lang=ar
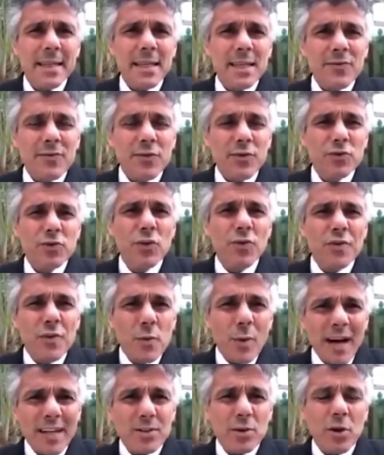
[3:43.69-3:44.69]
يفوتوا
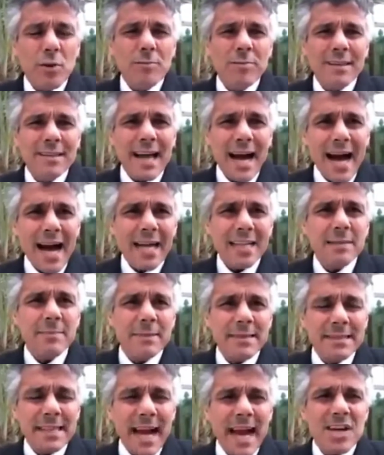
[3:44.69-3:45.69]
في وقتهم نهار
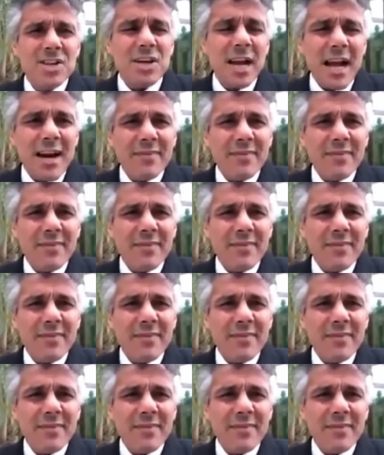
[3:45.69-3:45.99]
18